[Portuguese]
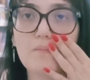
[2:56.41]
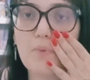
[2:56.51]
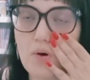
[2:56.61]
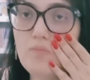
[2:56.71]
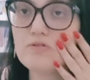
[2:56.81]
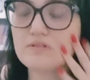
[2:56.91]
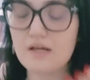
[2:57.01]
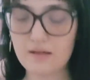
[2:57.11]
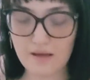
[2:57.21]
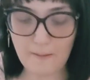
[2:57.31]
promos,
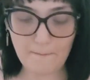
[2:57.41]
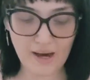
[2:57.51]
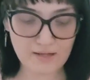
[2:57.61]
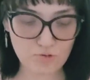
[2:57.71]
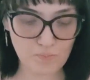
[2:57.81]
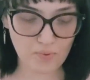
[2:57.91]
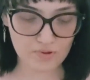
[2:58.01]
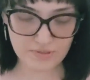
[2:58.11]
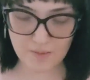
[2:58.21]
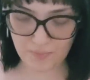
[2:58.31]
né? Mais o pôster